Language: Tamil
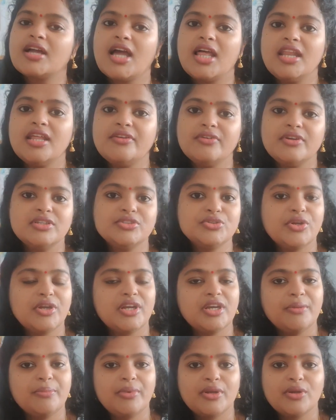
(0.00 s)
கலர் வைஸும்
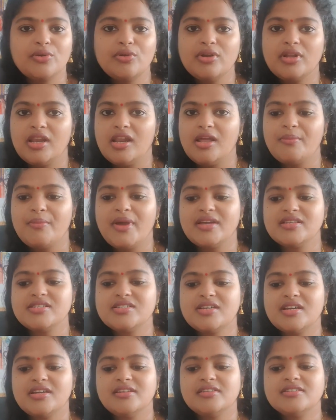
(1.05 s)
ரெண்டு பேருக்கும் நல்லா
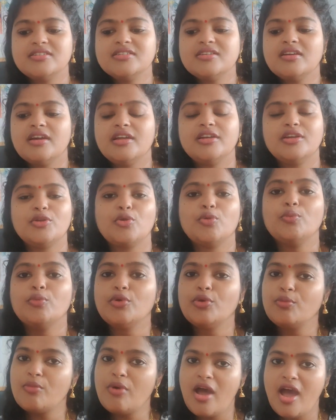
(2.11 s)
மேட்ச் ஆகிடுச்சு அண்ட்
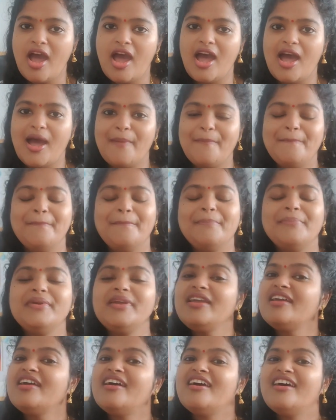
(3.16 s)
ரொம்ப ரொம்ப ஹாப்பி